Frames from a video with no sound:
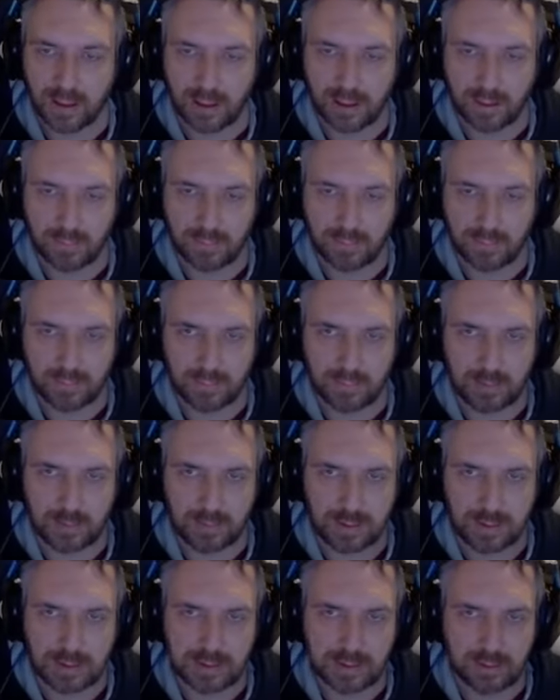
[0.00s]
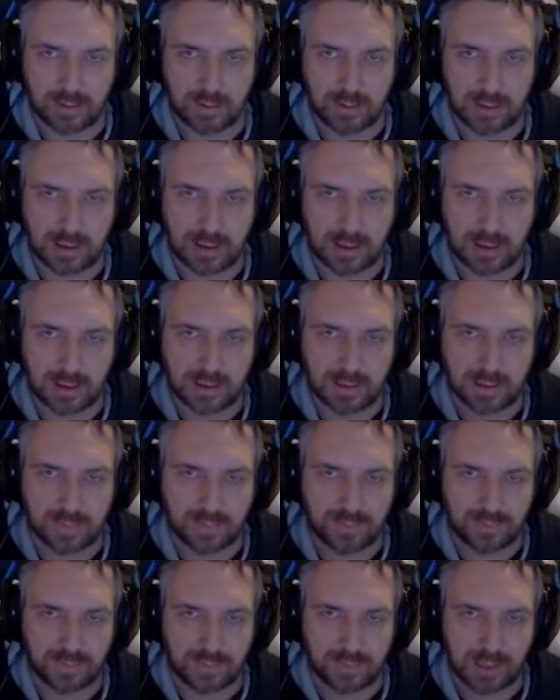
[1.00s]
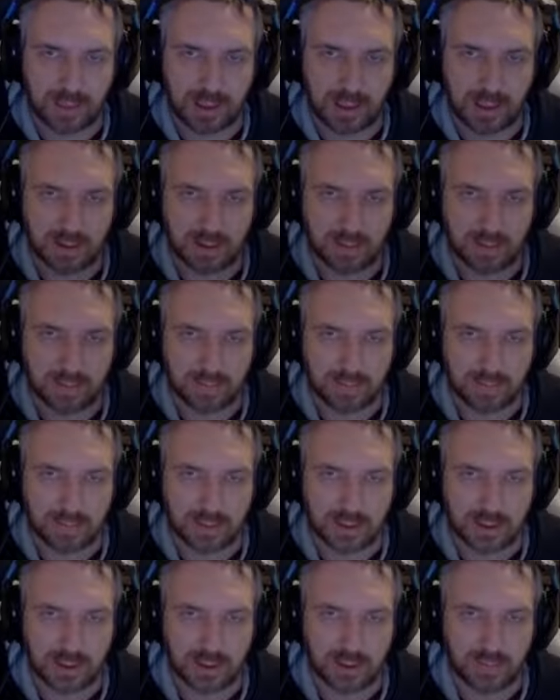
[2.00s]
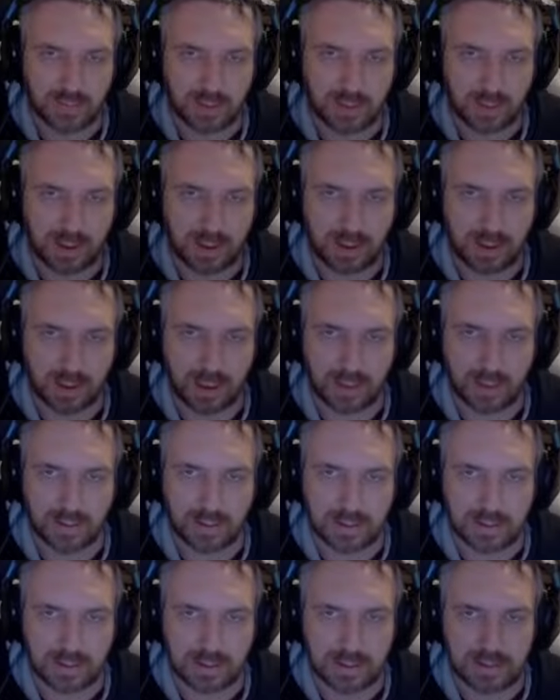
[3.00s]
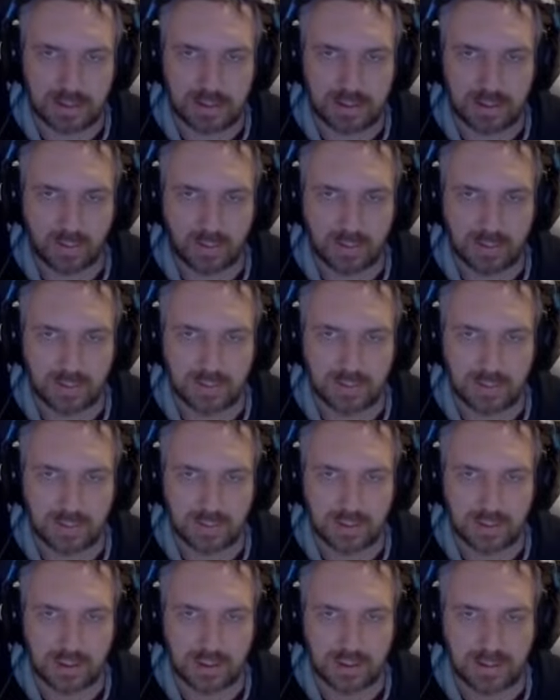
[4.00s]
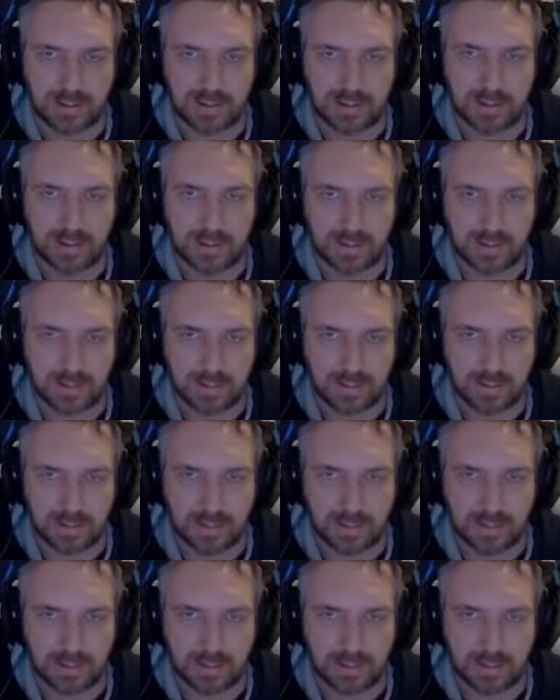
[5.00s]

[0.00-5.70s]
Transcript: ähm, wir haben jetzt natürlich keinen kein Pilzschnüffler dabei, aber das sieht aus wie ein Pilz, ne?